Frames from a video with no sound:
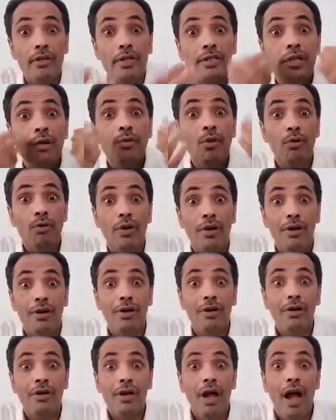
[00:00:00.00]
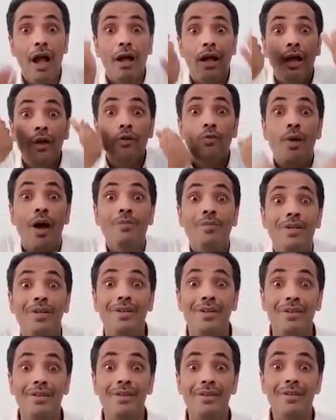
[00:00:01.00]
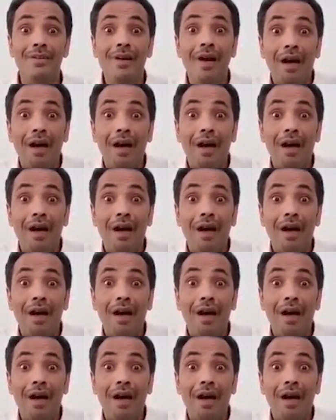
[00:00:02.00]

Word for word: نصبونا اكلوا ما معي